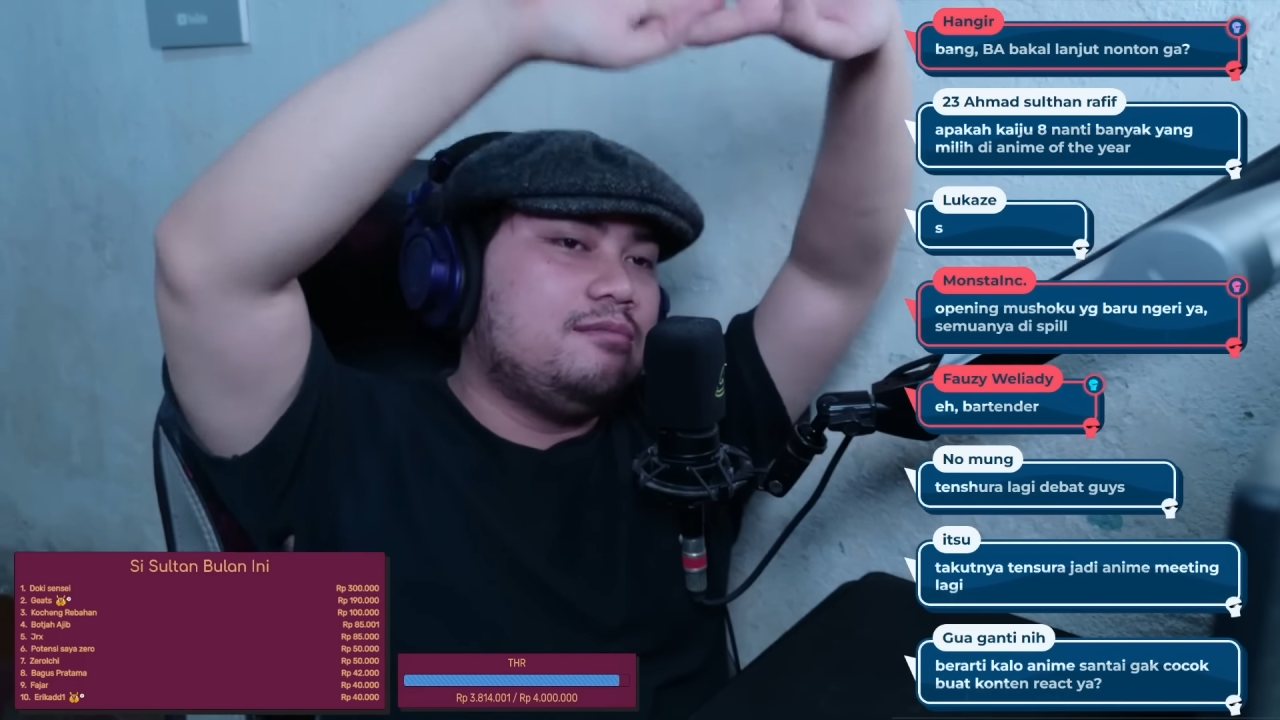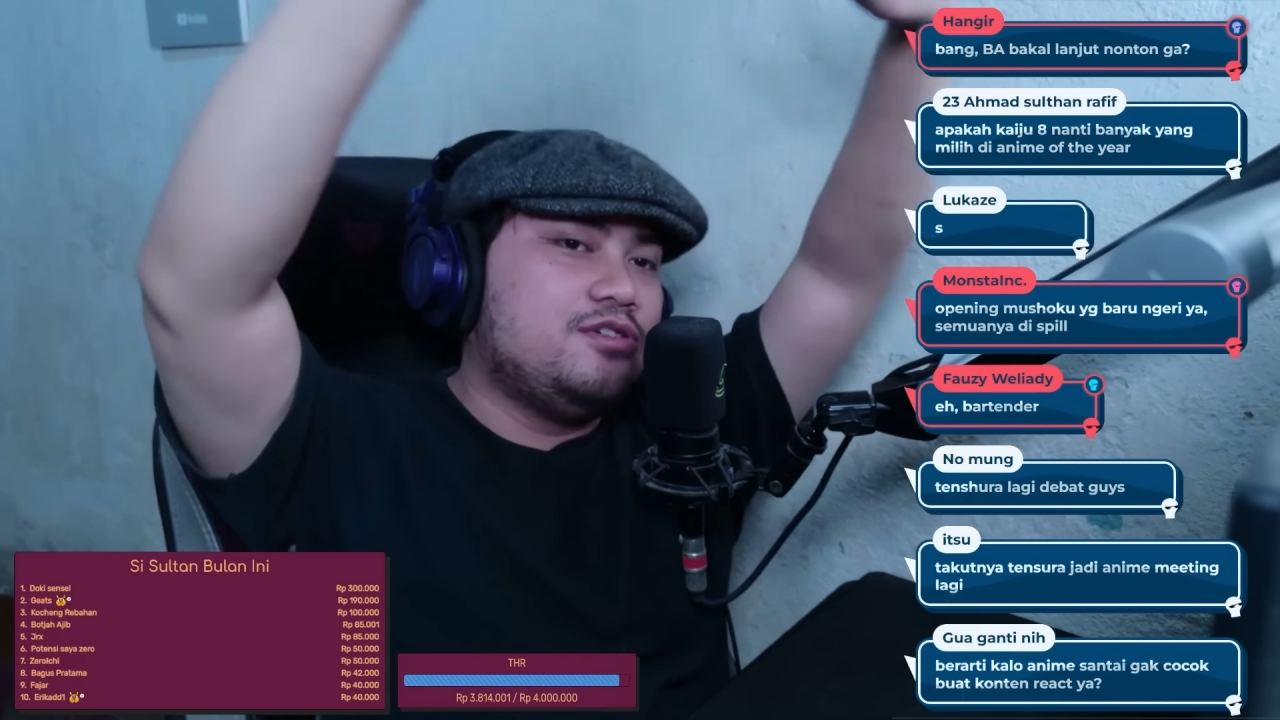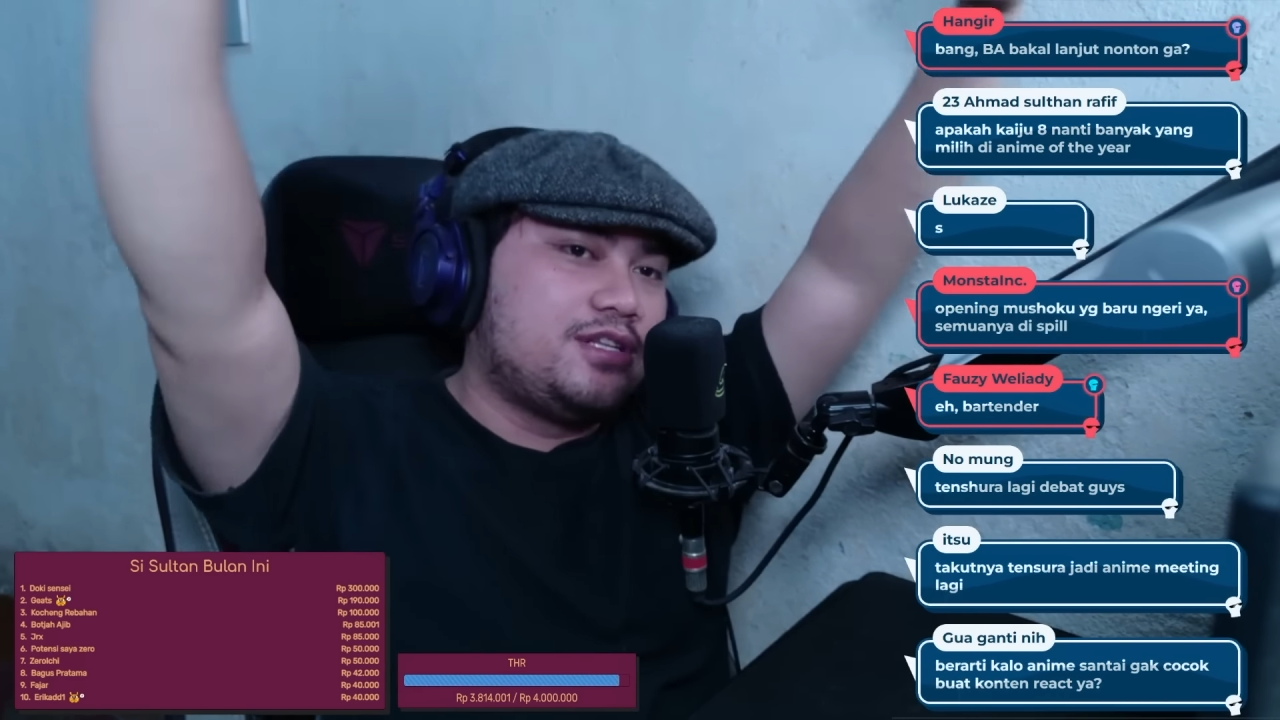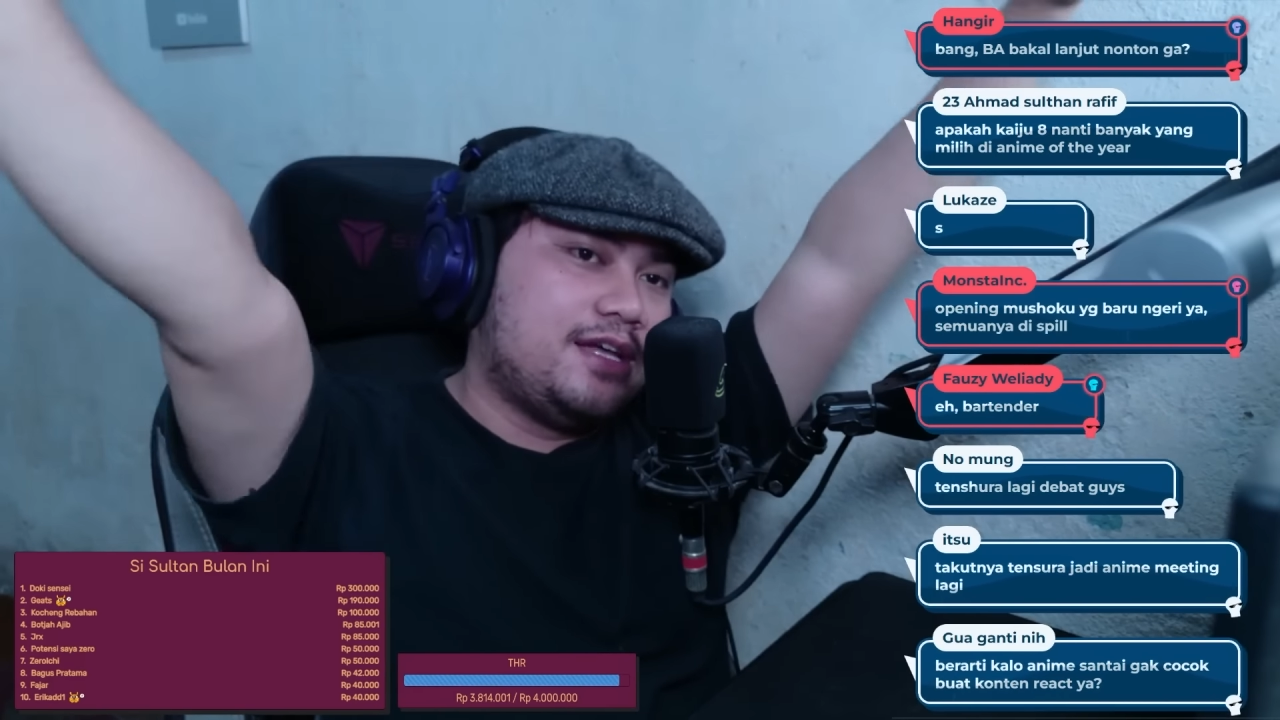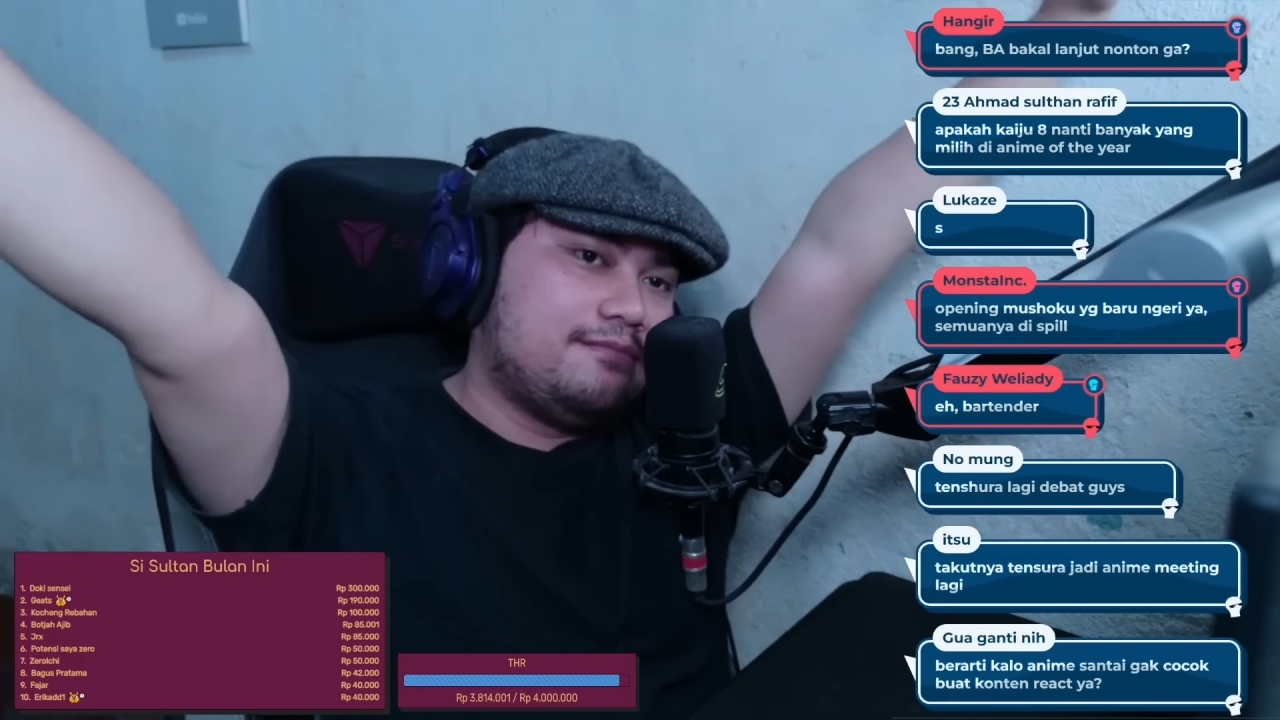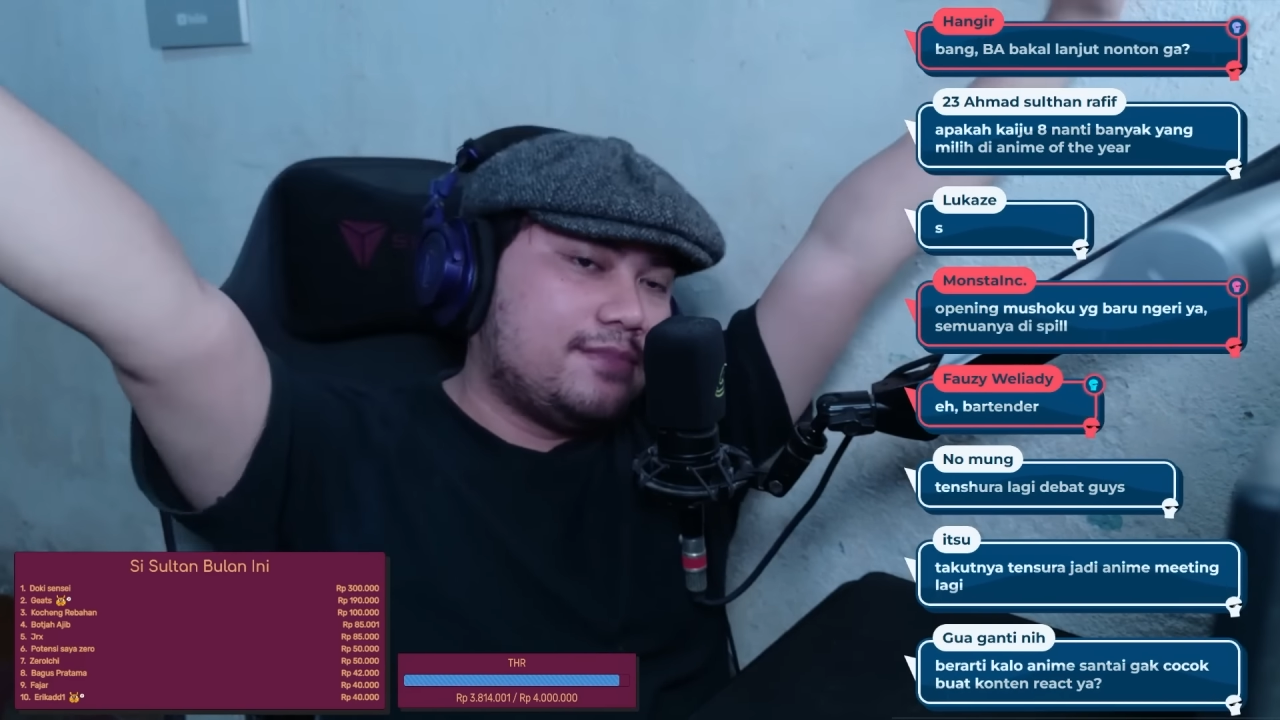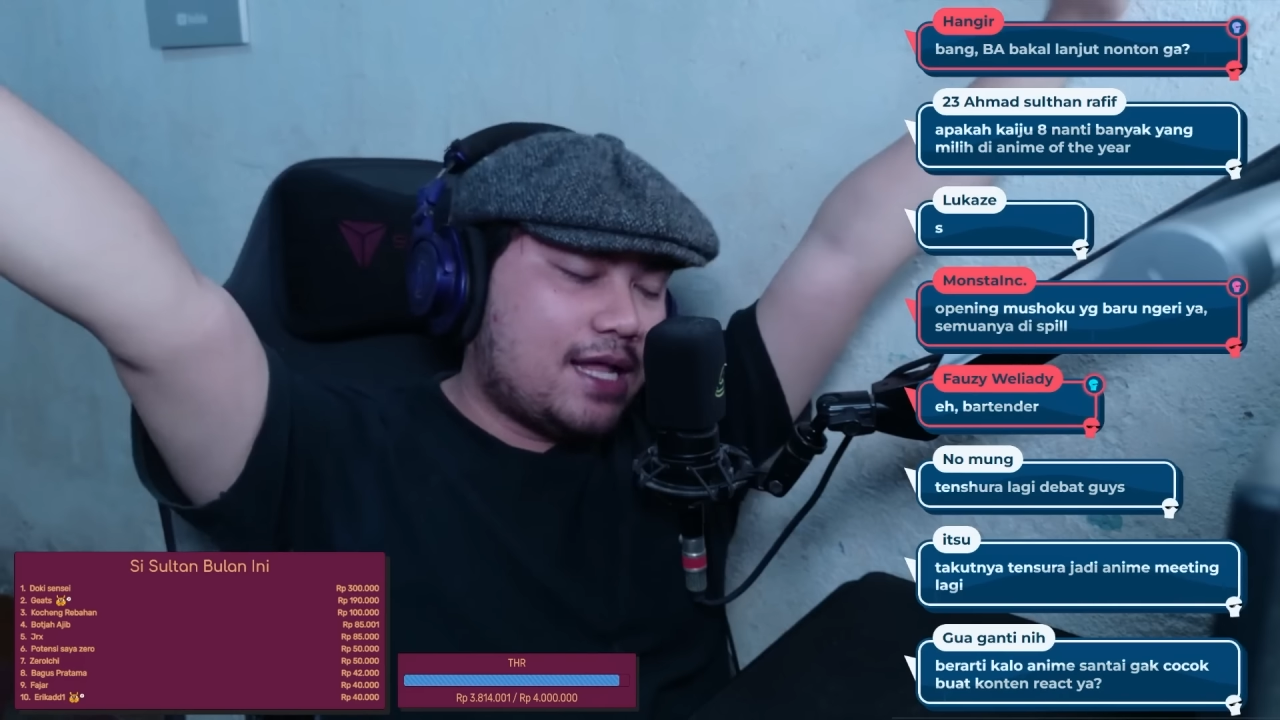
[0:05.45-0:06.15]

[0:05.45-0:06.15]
musim